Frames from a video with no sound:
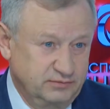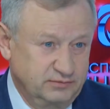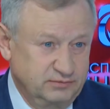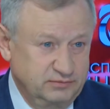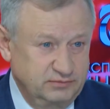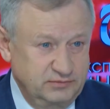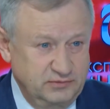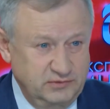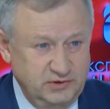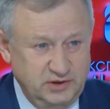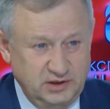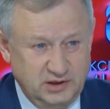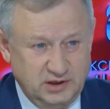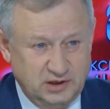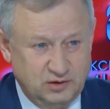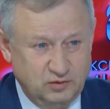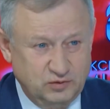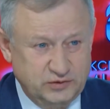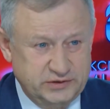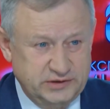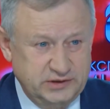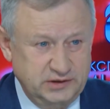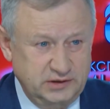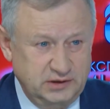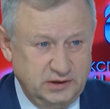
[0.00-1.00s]

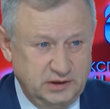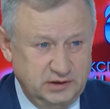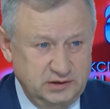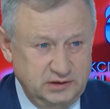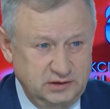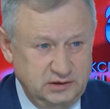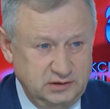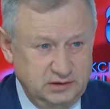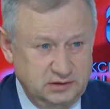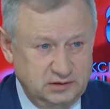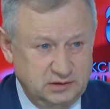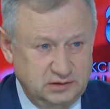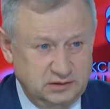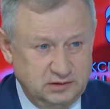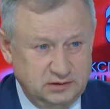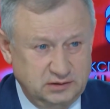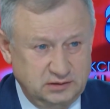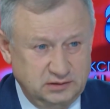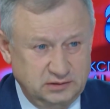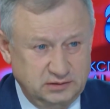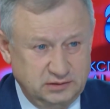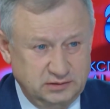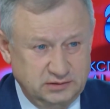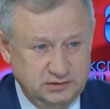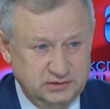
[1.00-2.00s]
Дикоросы, они
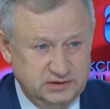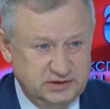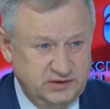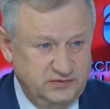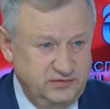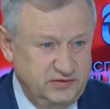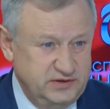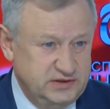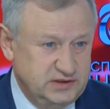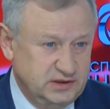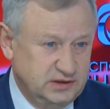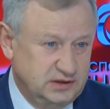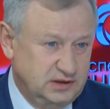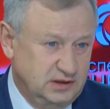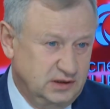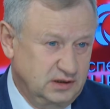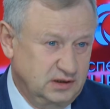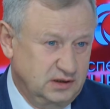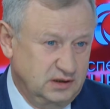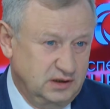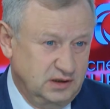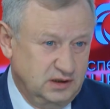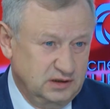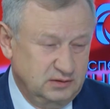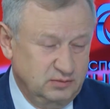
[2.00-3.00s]
э, зависят
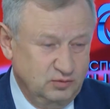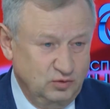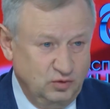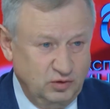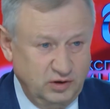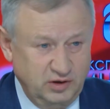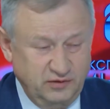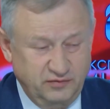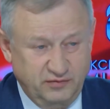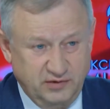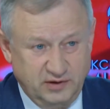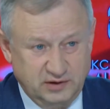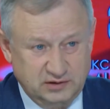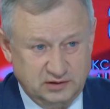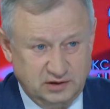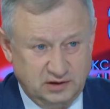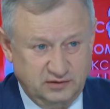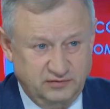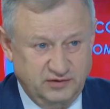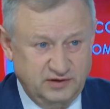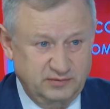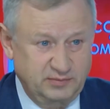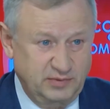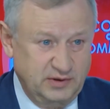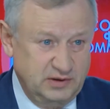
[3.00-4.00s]
э, от многих
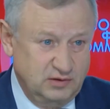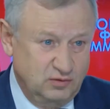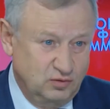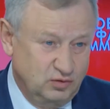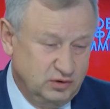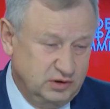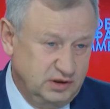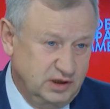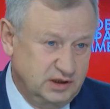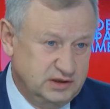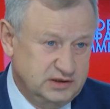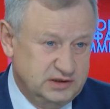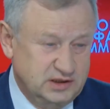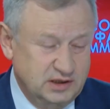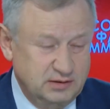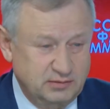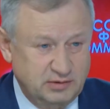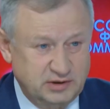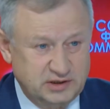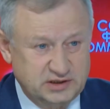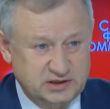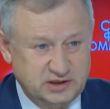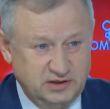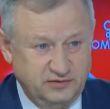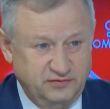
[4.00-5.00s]
факторов, от погоды, от
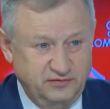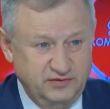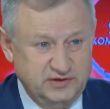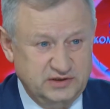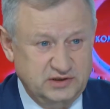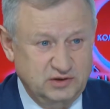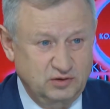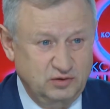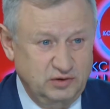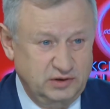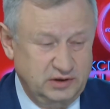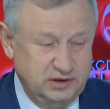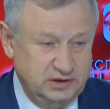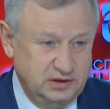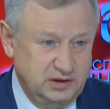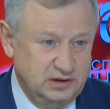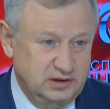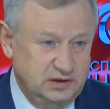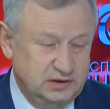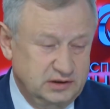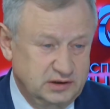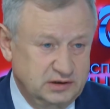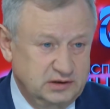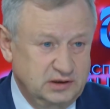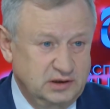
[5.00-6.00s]
заморозков весной и так
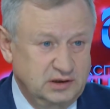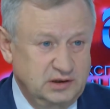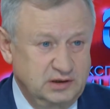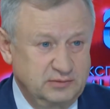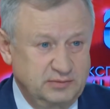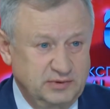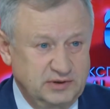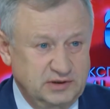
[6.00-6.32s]
далее, и так далее.